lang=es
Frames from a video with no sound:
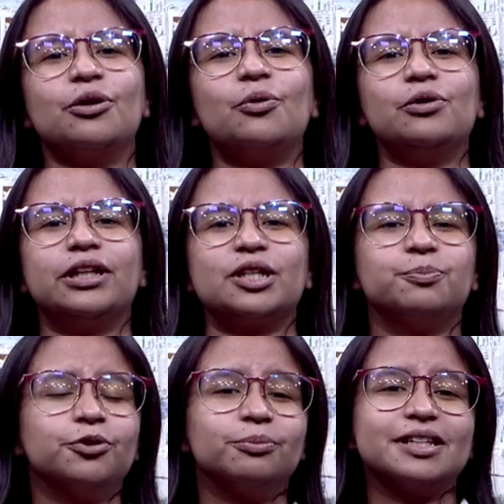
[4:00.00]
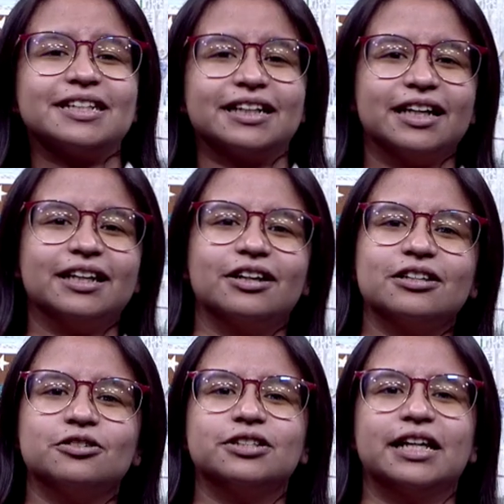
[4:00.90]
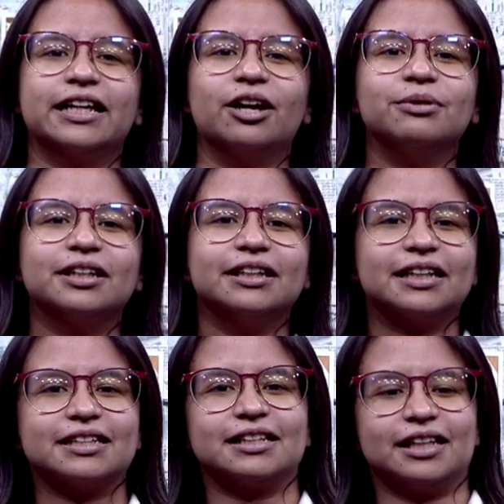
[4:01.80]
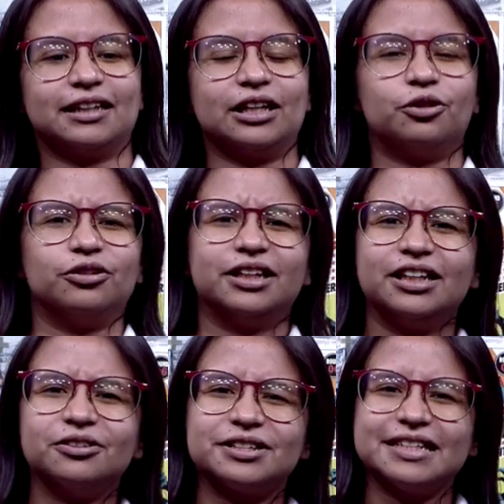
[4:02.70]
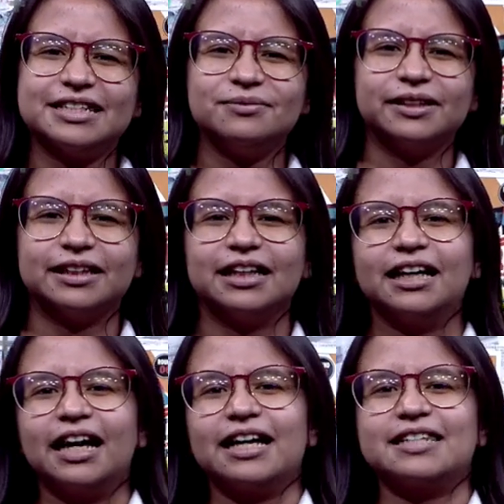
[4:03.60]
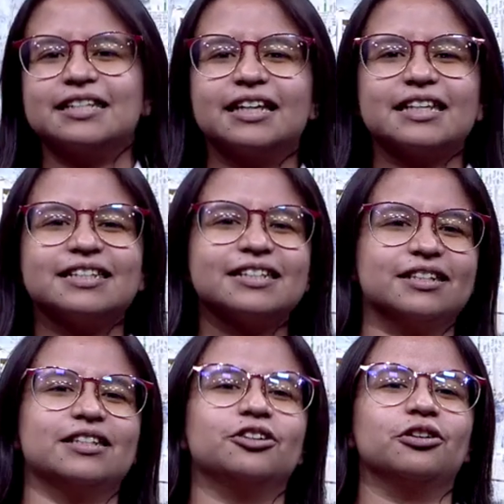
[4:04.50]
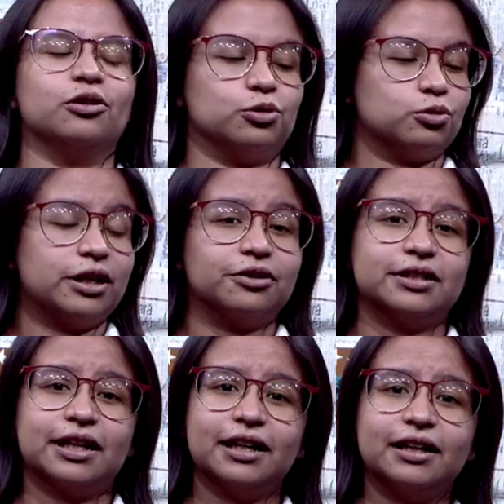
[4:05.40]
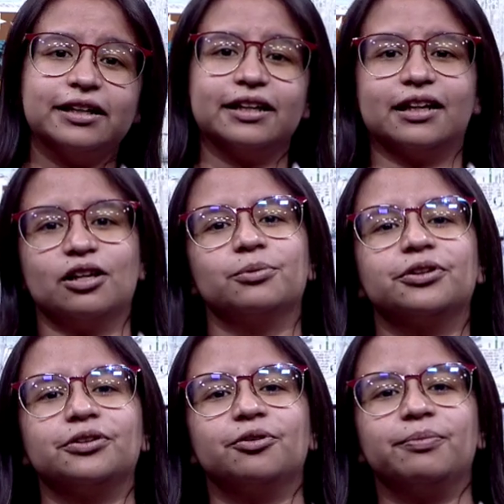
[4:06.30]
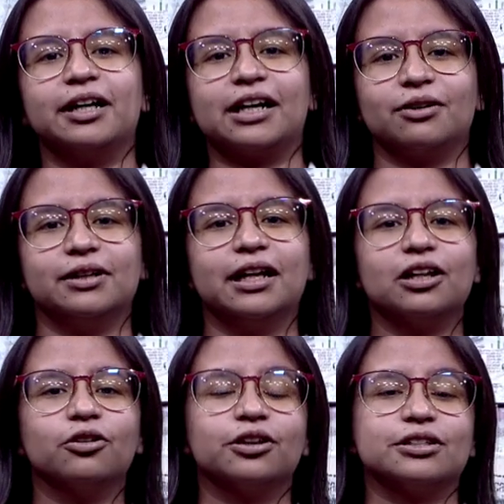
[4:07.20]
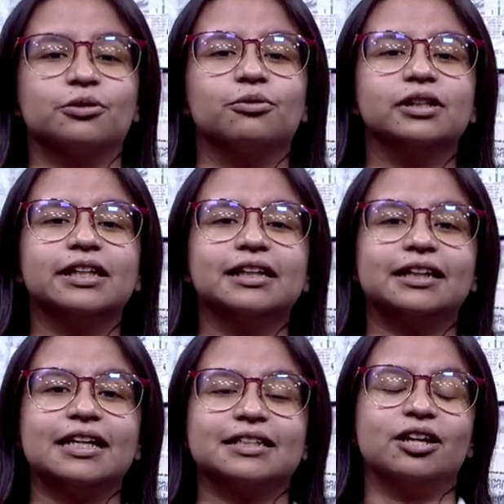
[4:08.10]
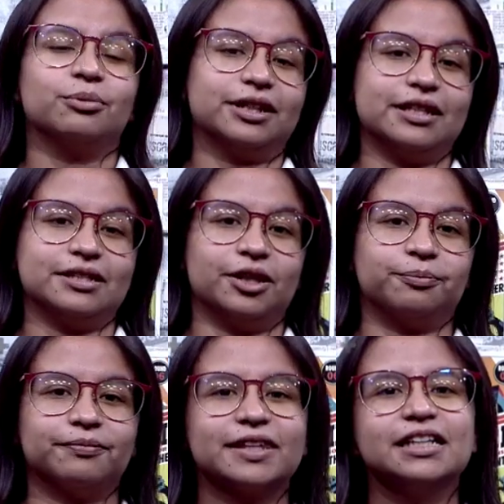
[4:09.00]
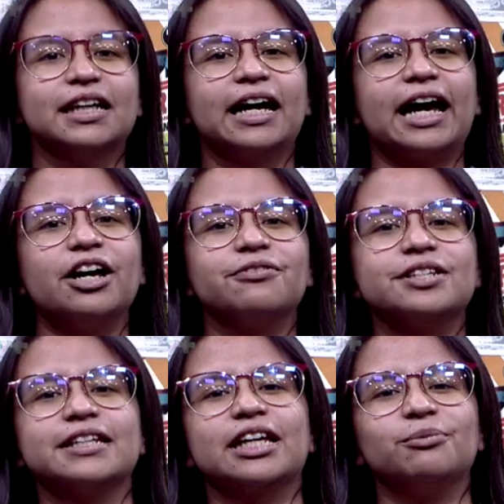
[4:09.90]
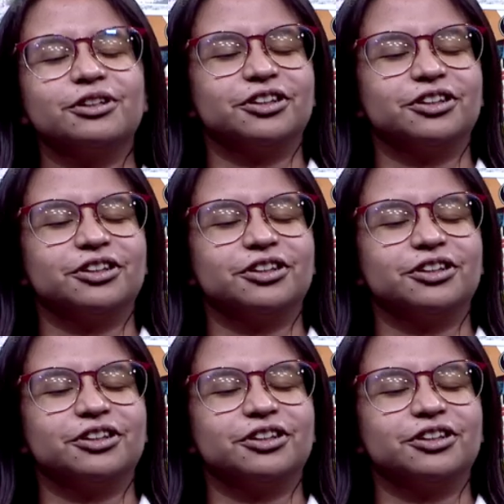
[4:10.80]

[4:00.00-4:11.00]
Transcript: ocultas por un mensaje de red social que advierte que se trata de contenido sensible, así que es necesario que los usuarios hagan clic en el botón para revelar lo que se oculta tras la advertencia. KFC Gaming